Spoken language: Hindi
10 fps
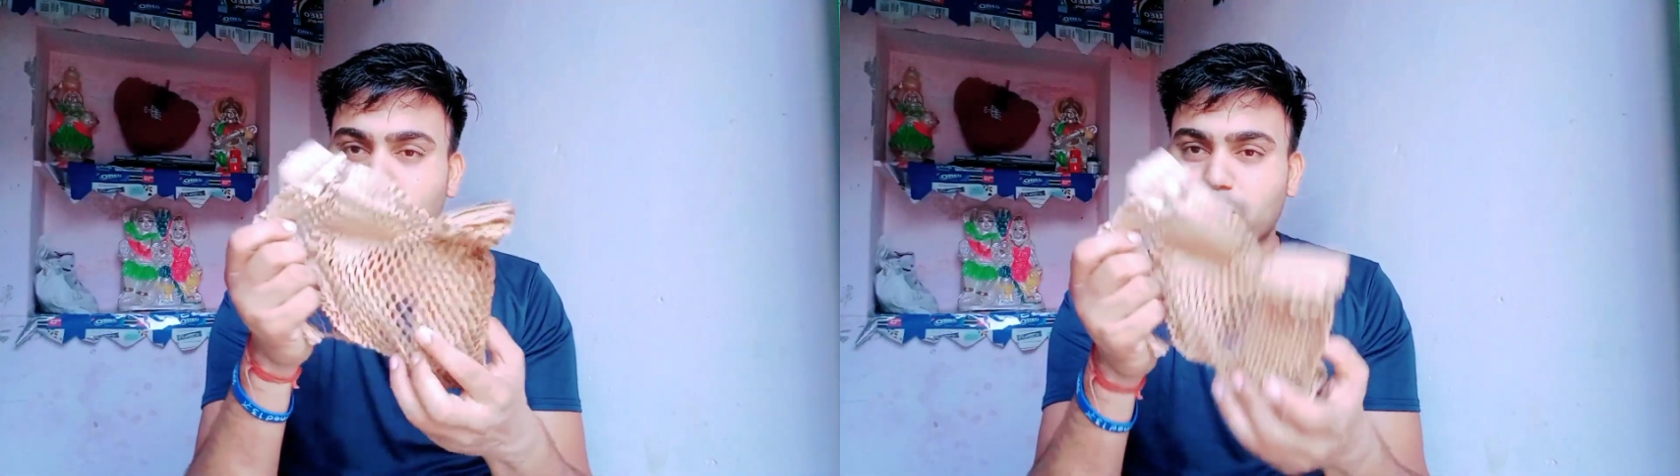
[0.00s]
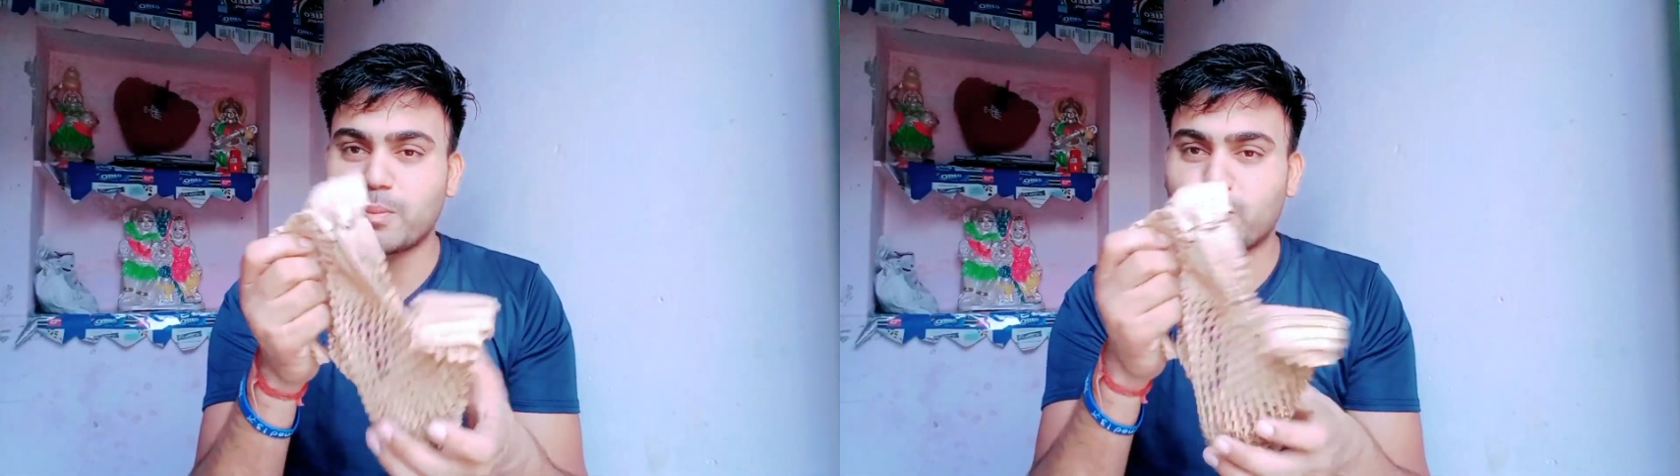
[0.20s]

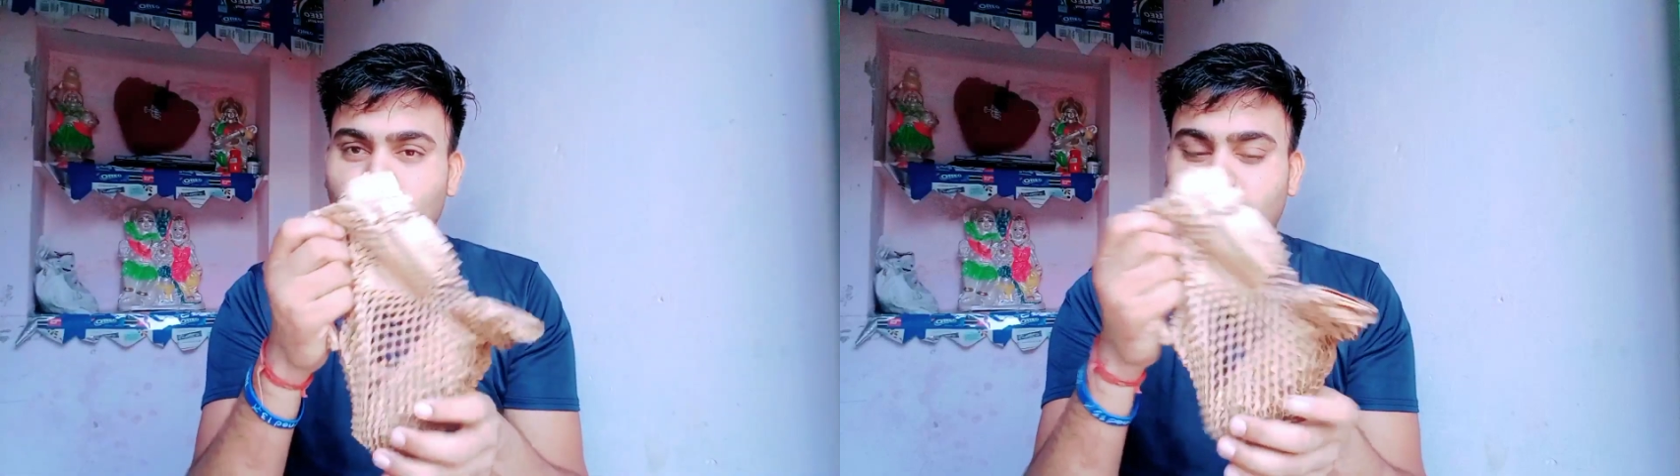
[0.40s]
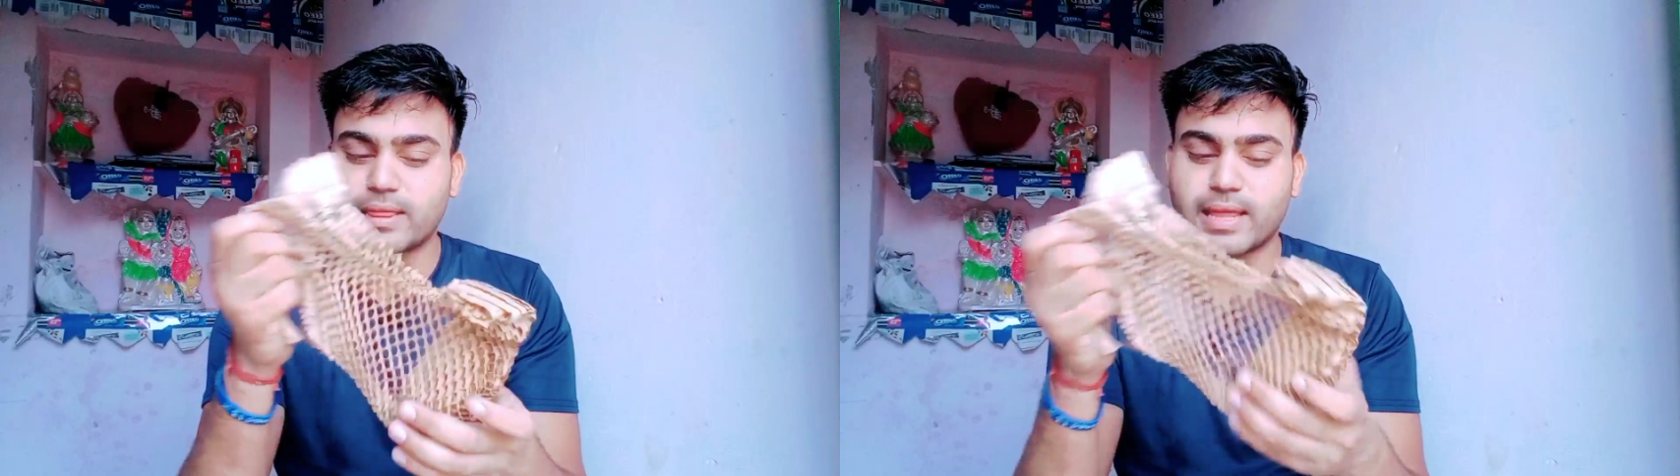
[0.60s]
आपको ये
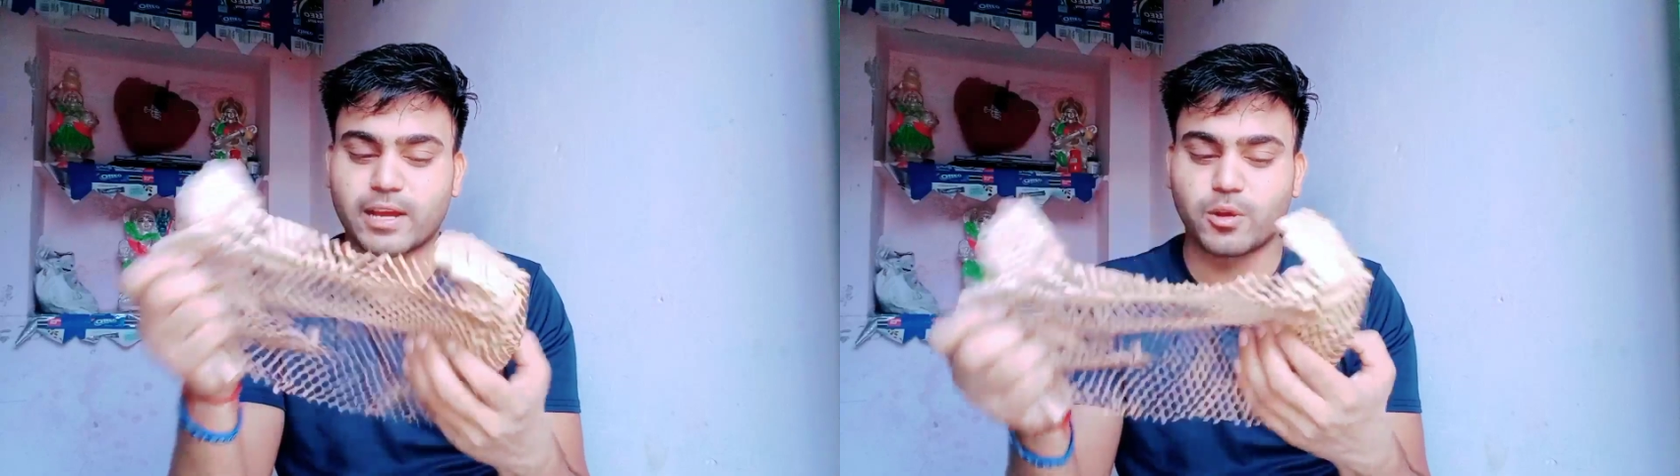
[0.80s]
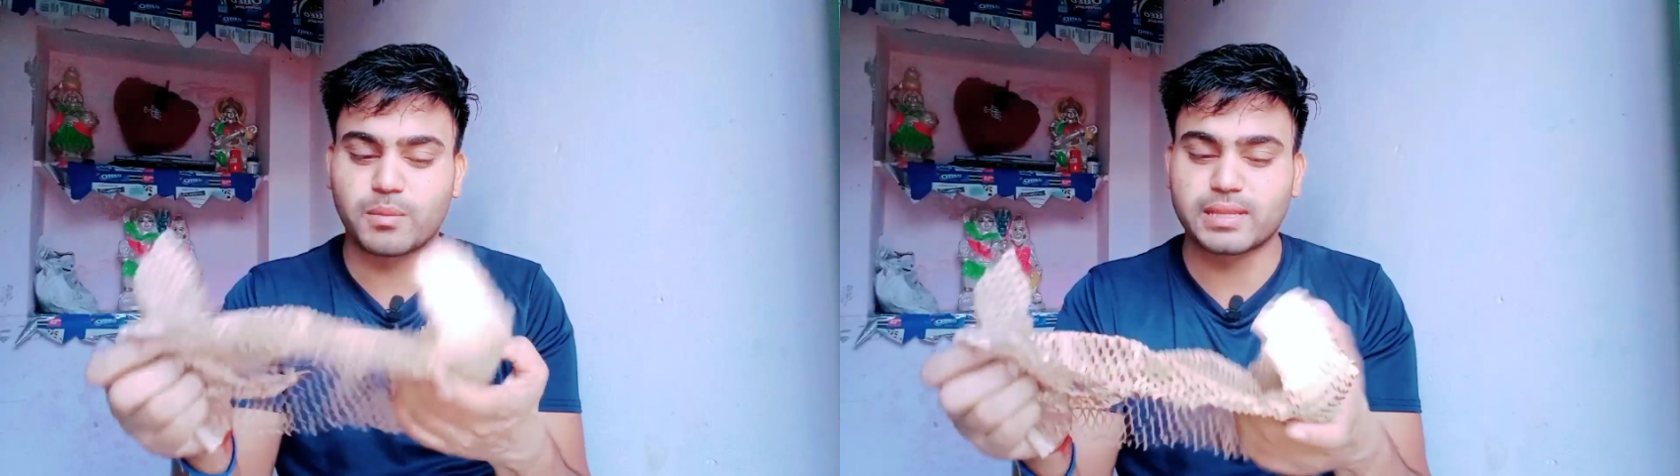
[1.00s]
प्रोडक्ट
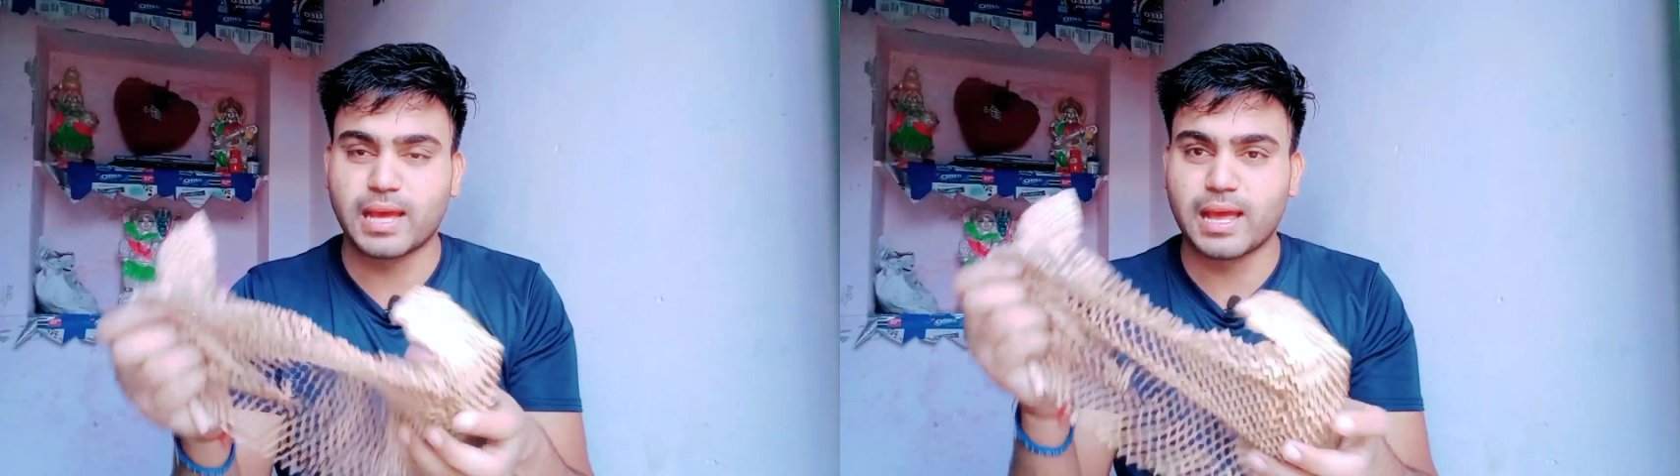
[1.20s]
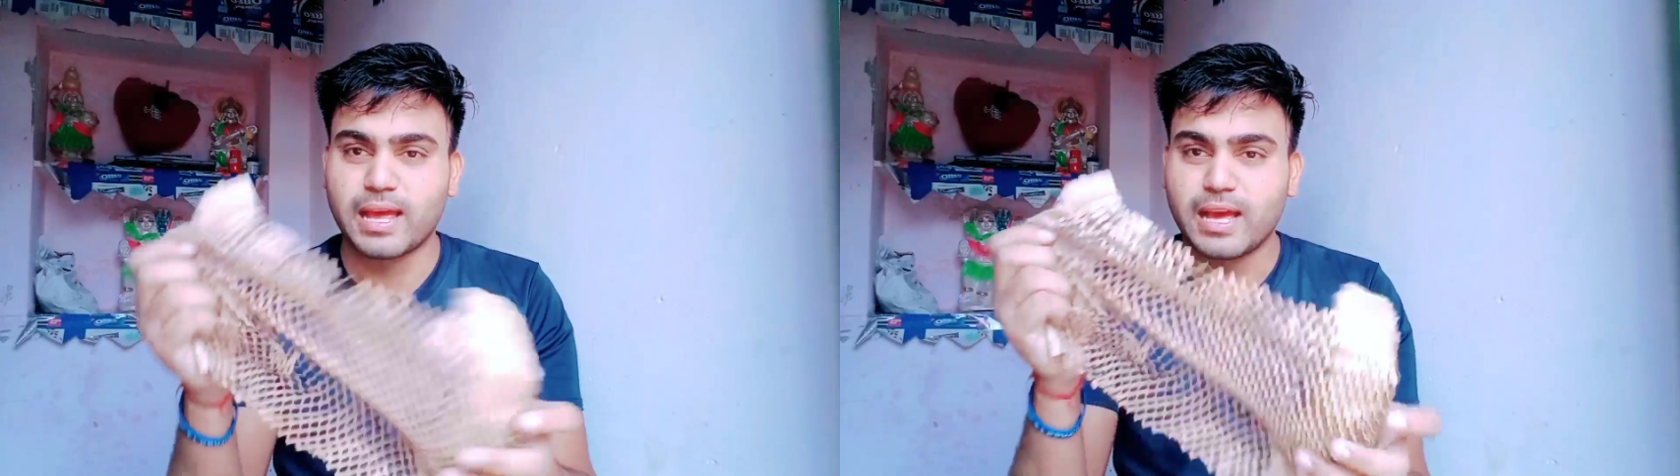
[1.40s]
देखने
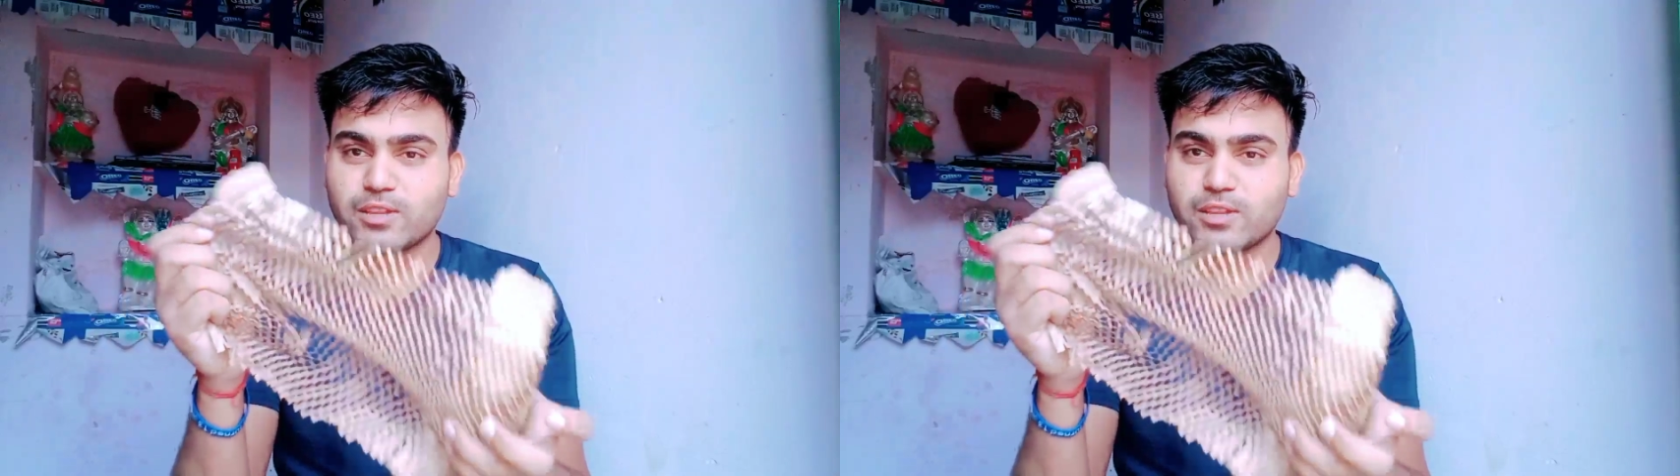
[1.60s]
मिलता है